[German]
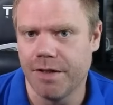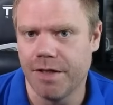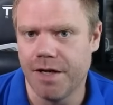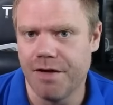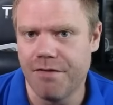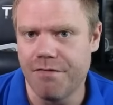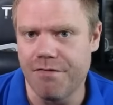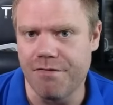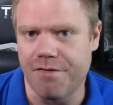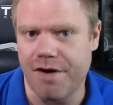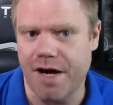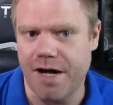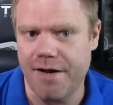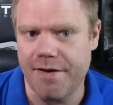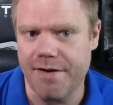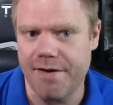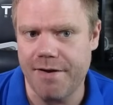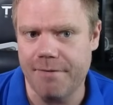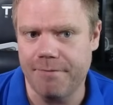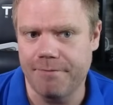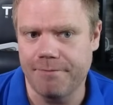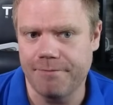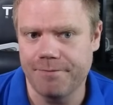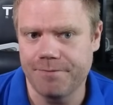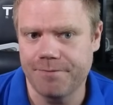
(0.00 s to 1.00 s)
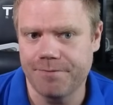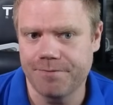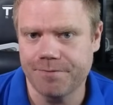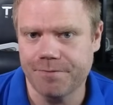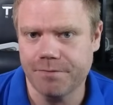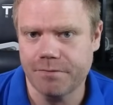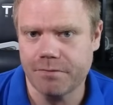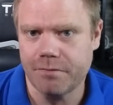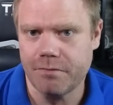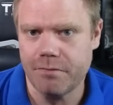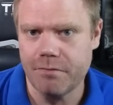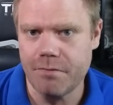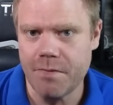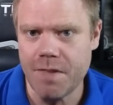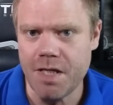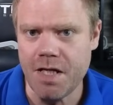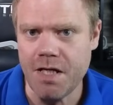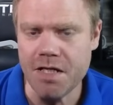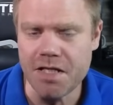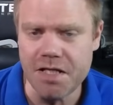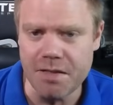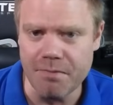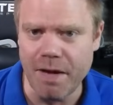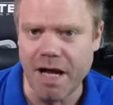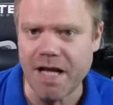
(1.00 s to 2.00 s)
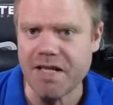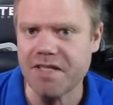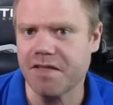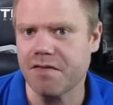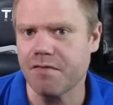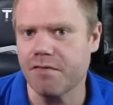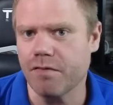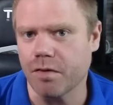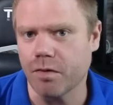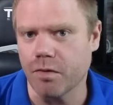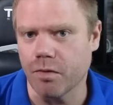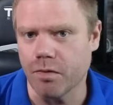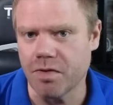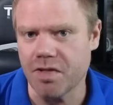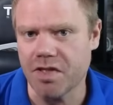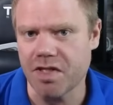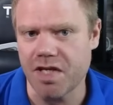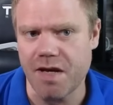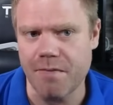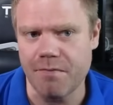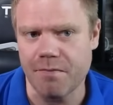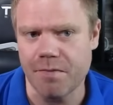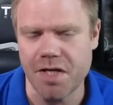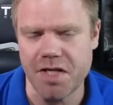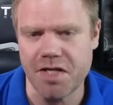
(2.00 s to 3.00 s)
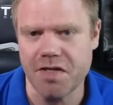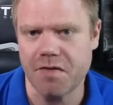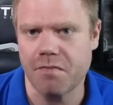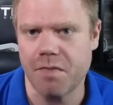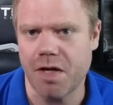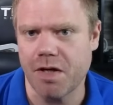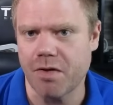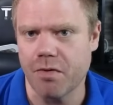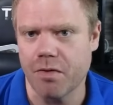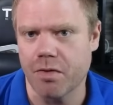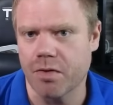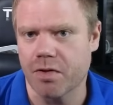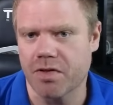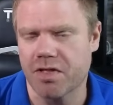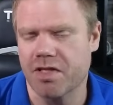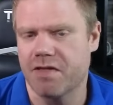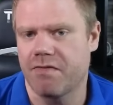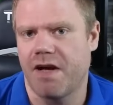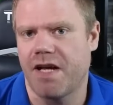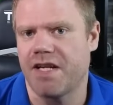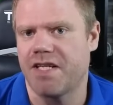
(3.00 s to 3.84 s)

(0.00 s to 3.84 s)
Weil die meisten von uns eben nicht mehr nur noch zwei